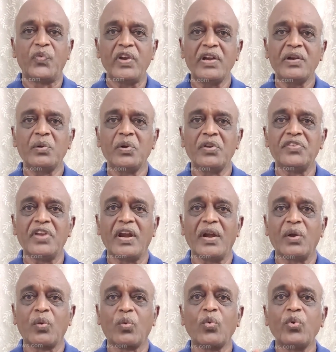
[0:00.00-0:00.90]
ట్వీట్లు
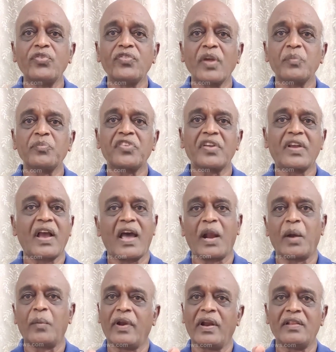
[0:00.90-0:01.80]
చేయడం
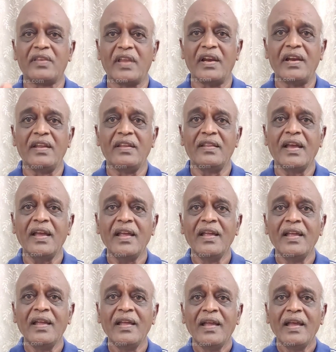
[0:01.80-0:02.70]
కుసంస్కారం అని తెలియదా
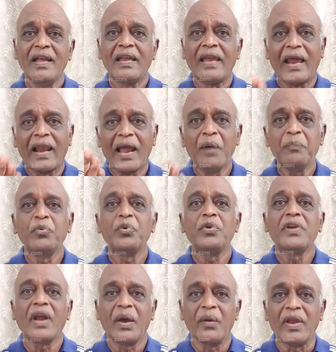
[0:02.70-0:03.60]
ఎలా
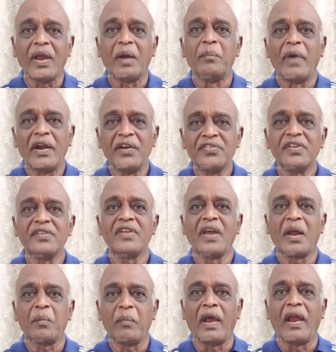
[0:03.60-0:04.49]
ఈ మనిషి
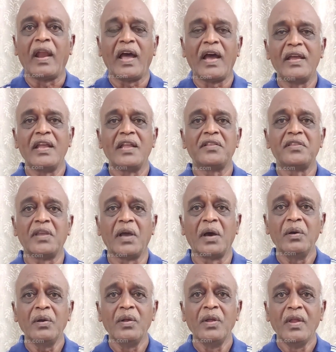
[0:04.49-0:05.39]
జన్మ ఎలా
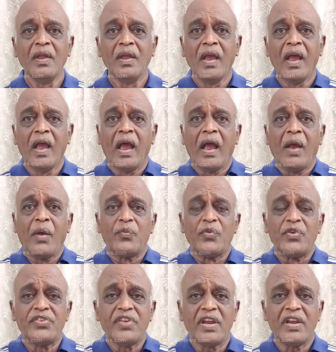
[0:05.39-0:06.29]
ఎత్తావు
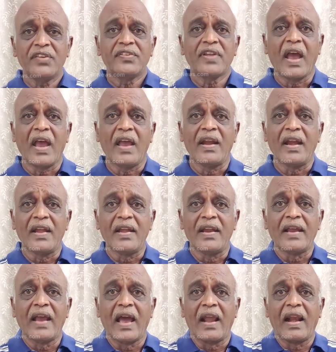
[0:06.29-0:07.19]

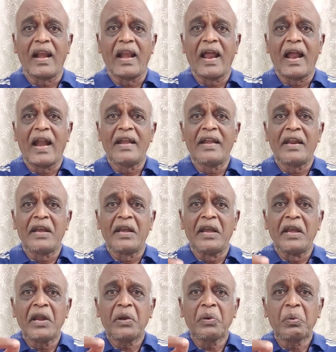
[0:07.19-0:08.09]
విజయసాయిరెడ్డి గారి లాంటి
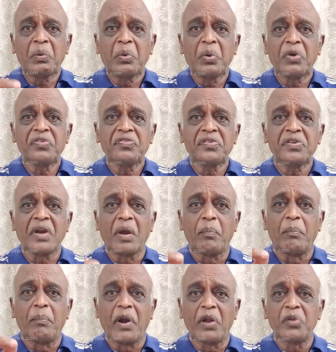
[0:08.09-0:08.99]
నికృష్ట
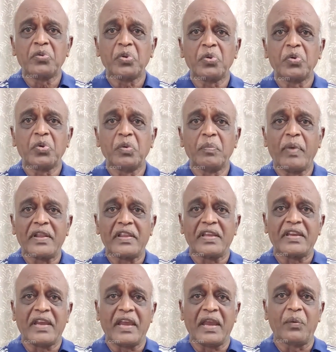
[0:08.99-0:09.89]
బ్రతుకు
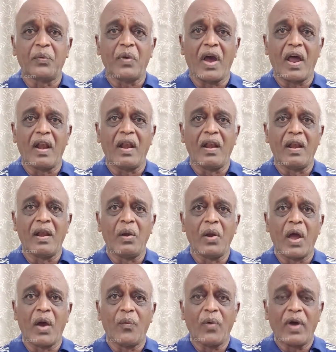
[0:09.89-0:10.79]
బతికే
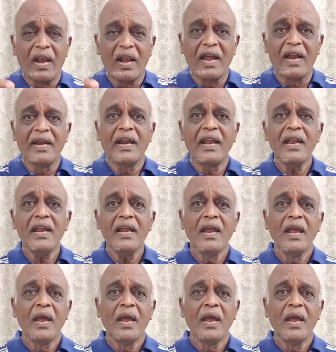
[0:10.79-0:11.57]
వాళ్ళ వల్లనే